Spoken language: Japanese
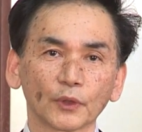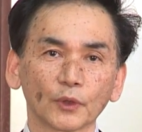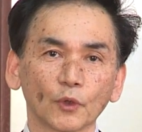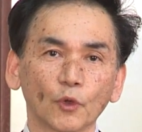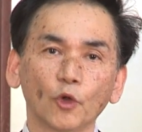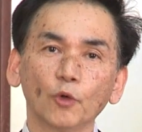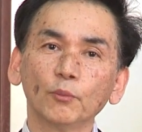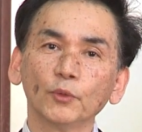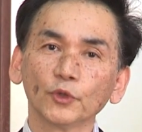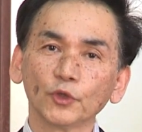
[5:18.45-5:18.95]

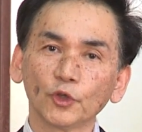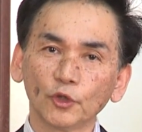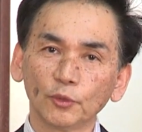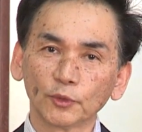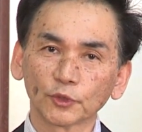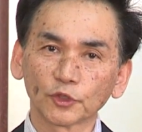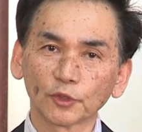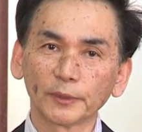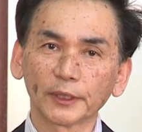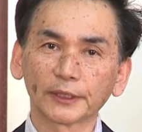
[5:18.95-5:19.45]
本物を
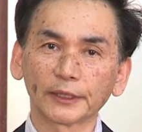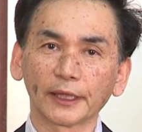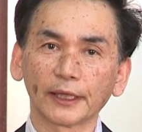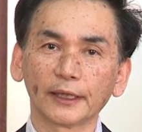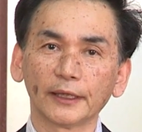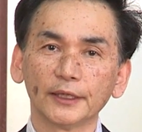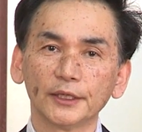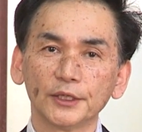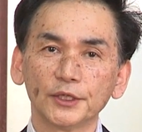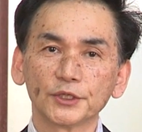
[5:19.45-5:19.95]
求め
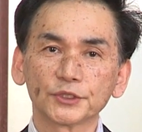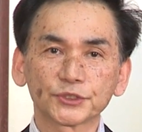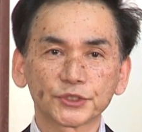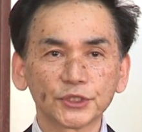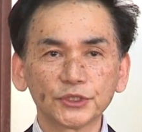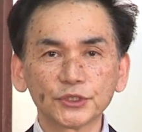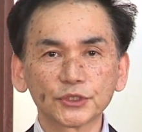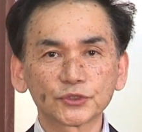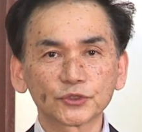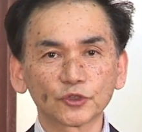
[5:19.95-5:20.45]
て、
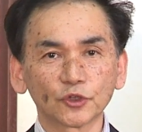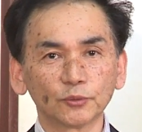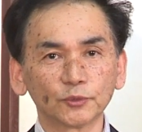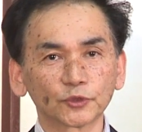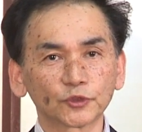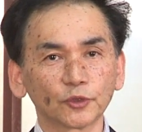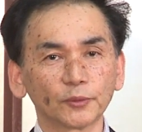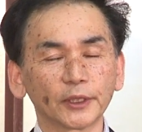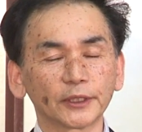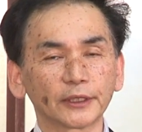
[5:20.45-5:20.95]
真実を
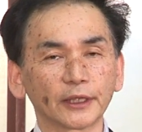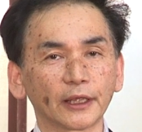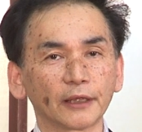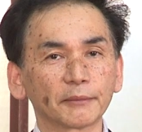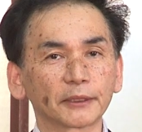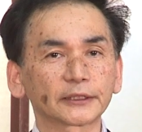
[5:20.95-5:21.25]
求めて、